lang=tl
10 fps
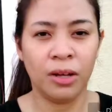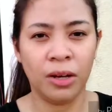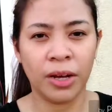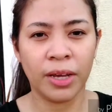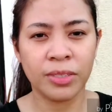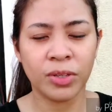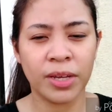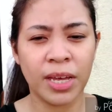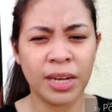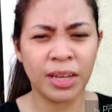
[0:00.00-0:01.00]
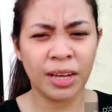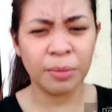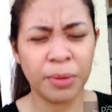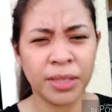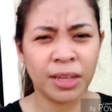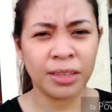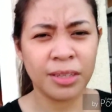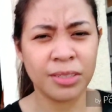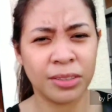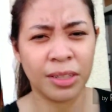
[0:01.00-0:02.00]
Okay, so ayan, nakakabit na
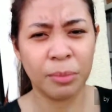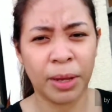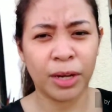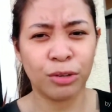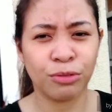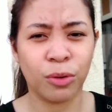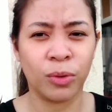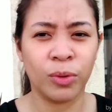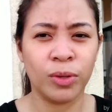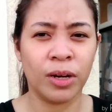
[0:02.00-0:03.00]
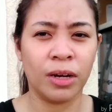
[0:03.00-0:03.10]
ating external microphone.